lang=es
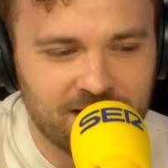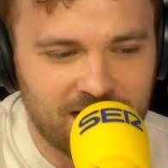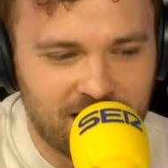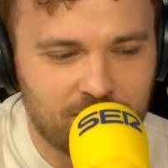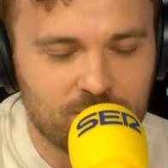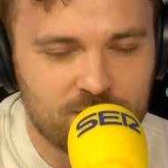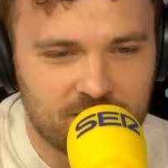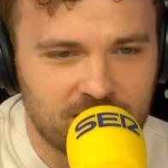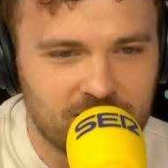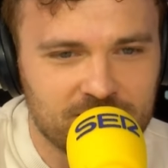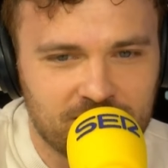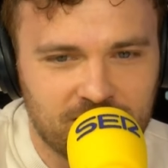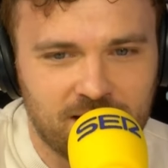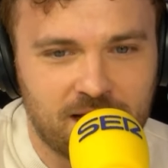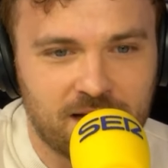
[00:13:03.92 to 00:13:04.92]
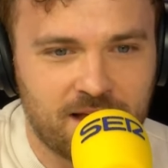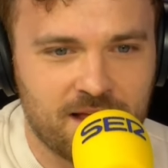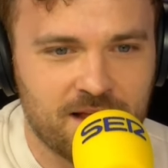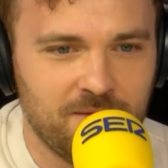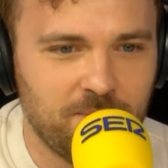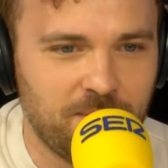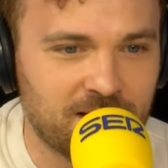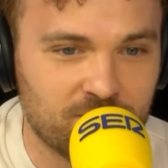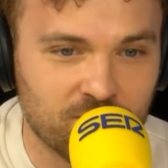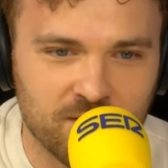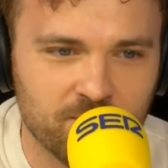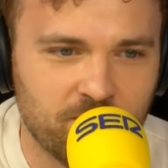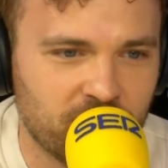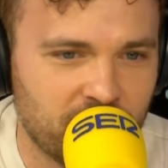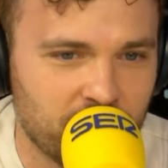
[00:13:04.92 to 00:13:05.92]
en la ducha y aquel plató
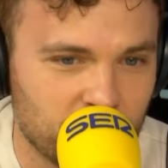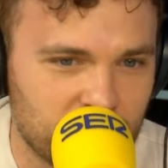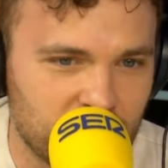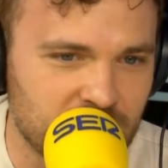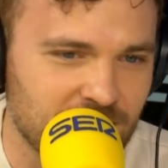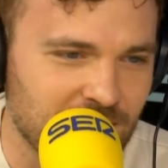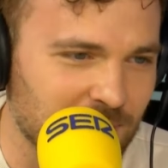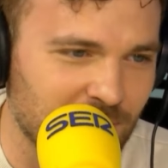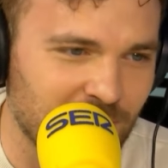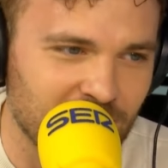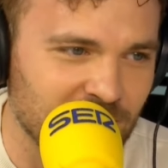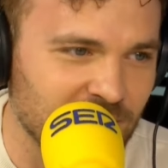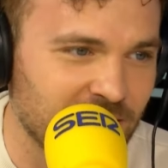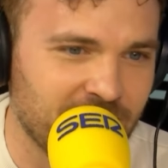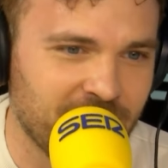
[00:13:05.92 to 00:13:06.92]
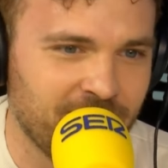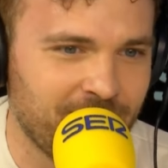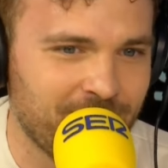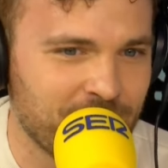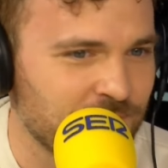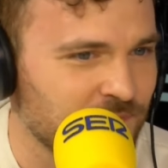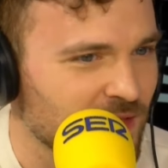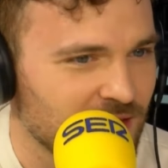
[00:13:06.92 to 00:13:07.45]
impone muchísimo, eh,